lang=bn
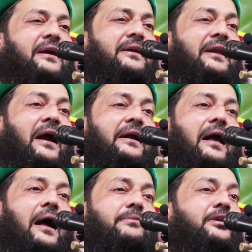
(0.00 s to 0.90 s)
এই ন্যাক
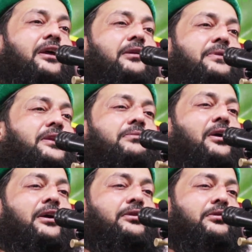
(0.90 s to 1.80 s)
আমলের
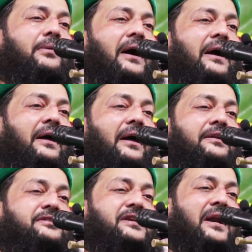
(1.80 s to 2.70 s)
বিনিময়ে
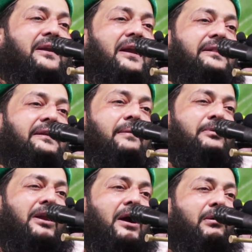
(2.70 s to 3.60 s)
তোমার জান্নাত
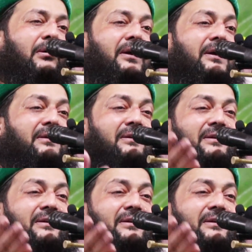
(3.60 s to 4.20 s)
কামনা করে